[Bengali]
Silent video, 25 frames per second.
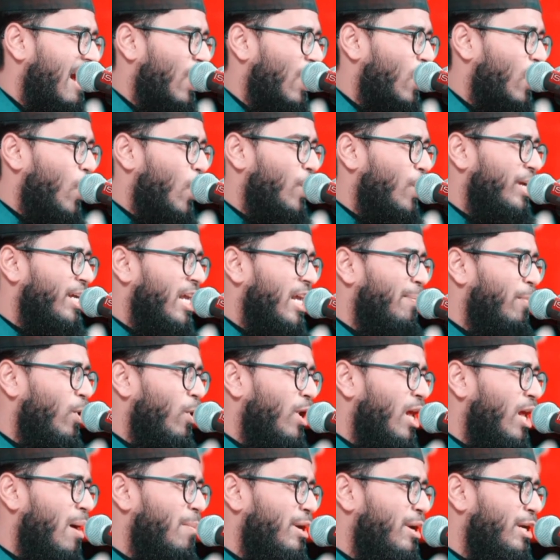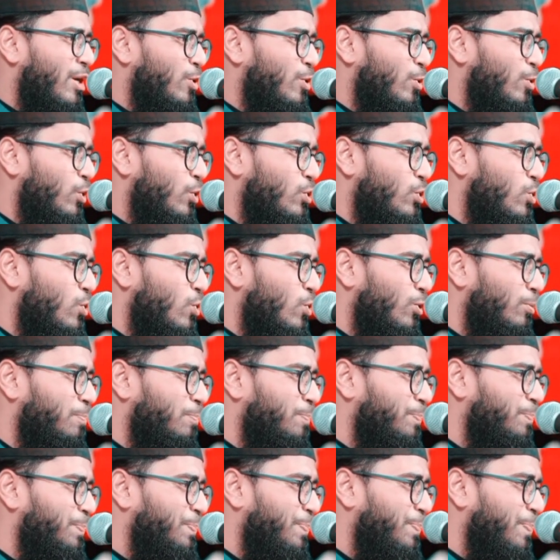আর অনেকে বলে আমাকে হুজুর
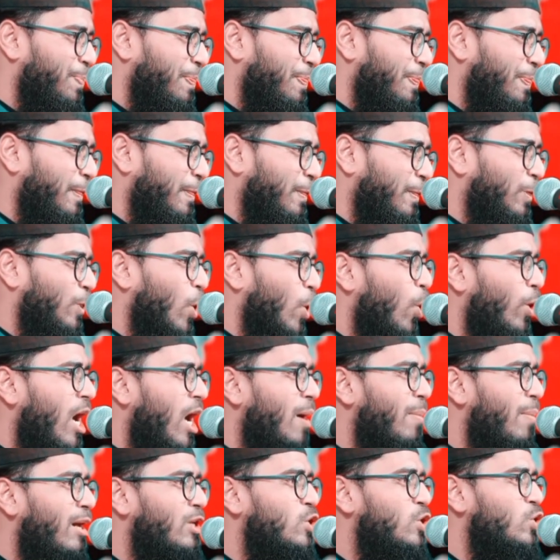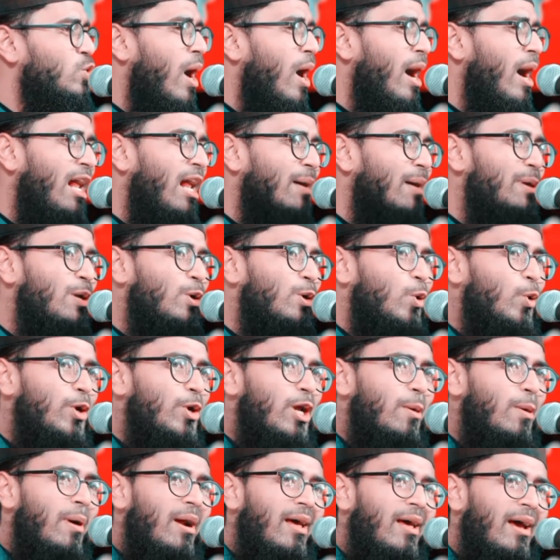ধোকাবাস তো আরামে
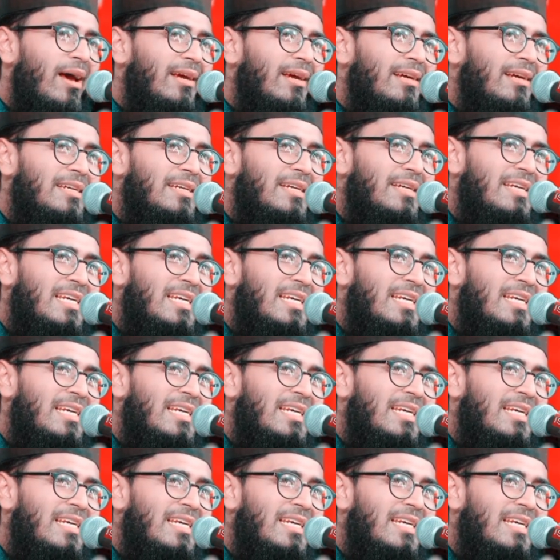ঘুরে বেড়ায়